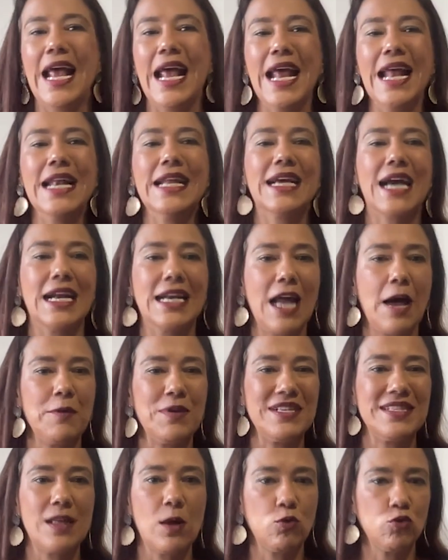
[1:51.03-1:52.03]
el
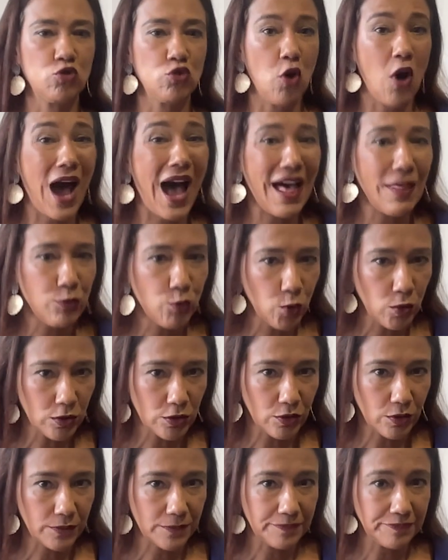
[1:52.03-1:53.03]
cannabis de uso
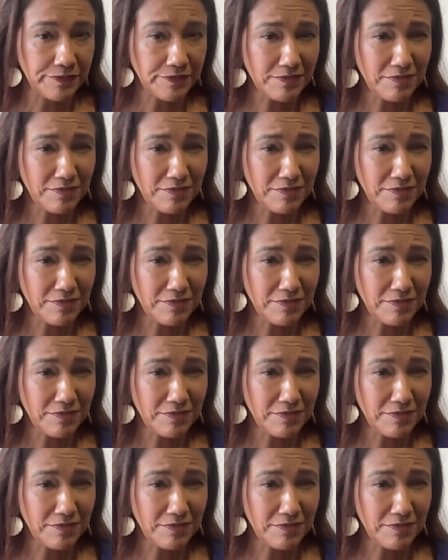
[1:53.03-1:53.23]
adulto.